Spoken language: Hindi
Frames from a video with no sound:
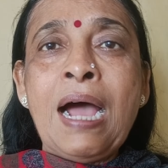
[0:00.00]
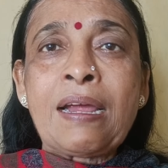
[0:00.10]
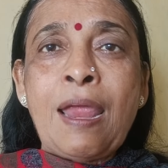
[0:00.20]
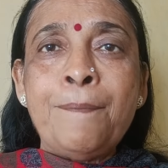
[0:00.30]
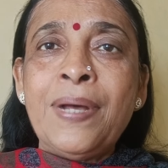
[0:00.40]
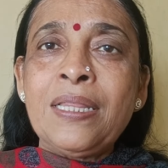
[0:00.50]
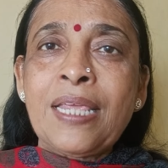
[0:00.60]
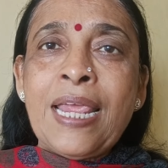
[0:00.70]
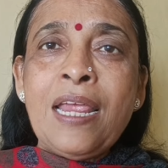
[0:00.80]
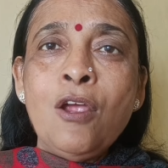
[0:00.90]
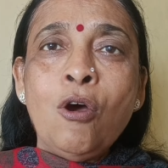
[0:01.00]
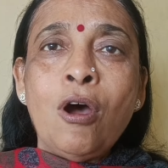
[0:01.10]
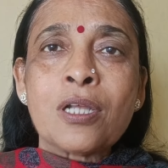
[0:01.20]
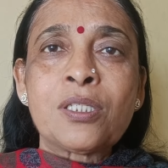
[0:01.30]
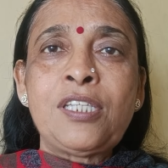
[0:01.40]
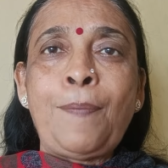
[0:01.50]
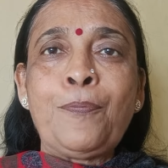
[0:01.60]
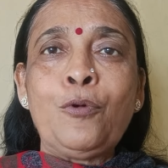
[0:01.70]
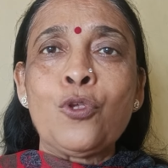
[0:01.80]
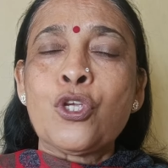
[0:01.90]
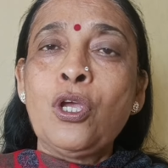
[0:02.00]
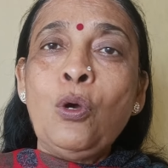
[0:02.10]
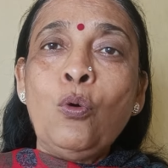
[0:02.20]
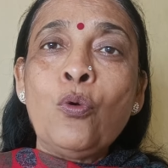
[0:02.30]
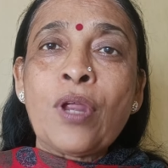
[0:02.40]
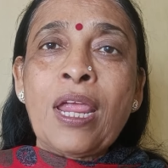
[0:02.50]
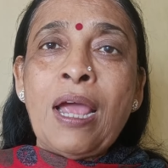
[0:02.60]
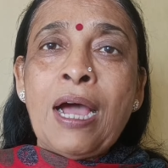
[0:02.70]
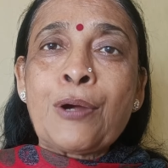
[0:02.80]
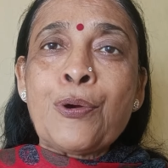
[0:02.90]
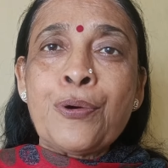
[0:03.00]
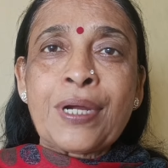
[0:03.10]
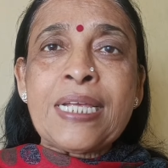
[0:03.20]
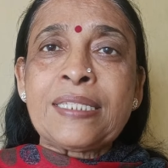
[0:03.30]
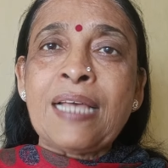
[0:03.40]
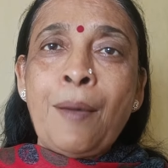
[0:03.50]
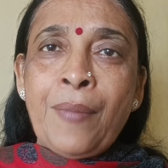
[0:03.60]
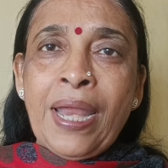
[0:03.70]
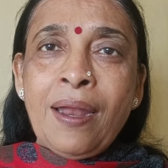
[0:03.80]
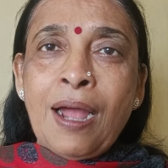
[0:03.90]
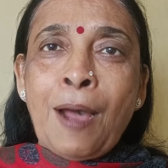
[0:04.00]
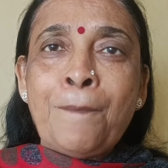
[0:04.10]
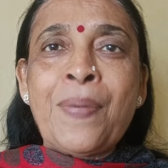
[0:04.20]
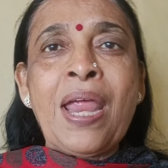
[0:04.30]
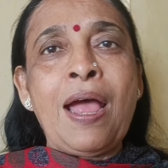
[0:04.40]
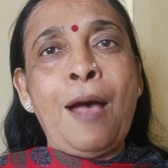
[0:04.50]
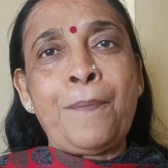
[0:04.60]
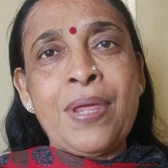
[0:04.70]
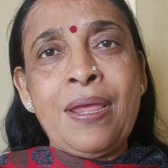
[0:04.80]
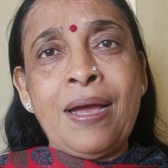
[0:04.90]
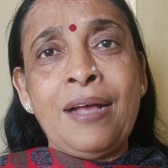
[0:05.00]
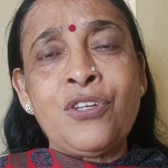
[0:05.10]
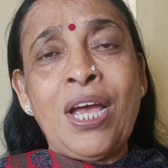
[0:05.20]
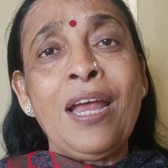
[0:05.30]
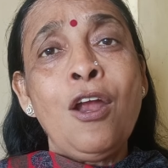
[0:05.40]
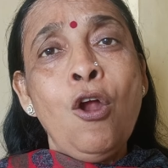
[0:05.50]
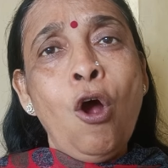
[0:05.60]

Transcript: आंखें बंद की और सब कुछ उनके आँखों के सामने अपने आप ही आ जाए